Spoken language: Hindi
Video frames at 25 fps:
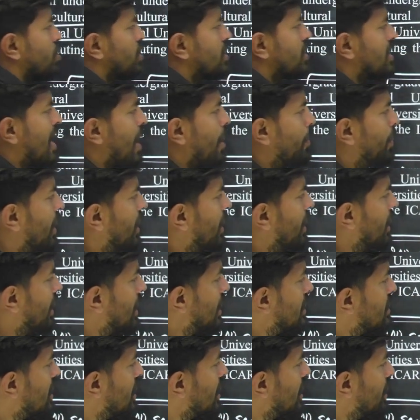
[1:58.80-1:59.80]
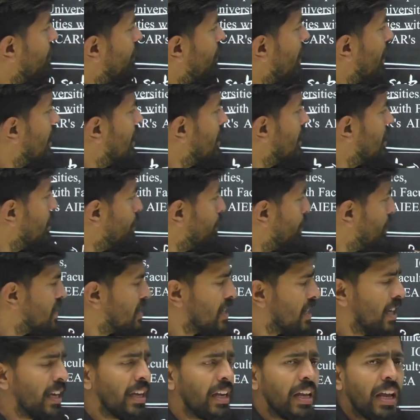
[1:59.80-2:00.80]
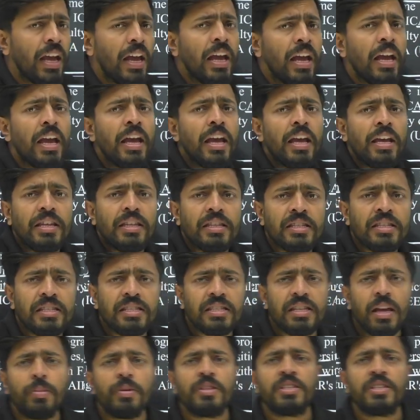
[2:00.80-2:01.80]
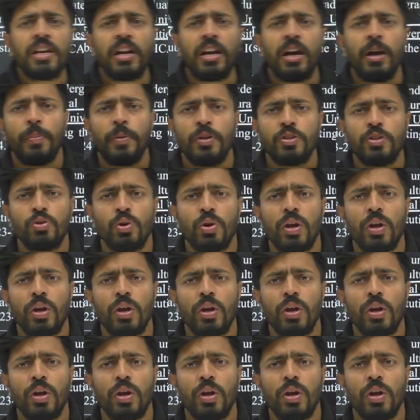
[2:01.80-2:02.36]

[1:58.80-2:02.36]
जहाँ पे एग्रीकल्चर की फैकल्टी प्रेजेंट है इन सब जगह पे जो है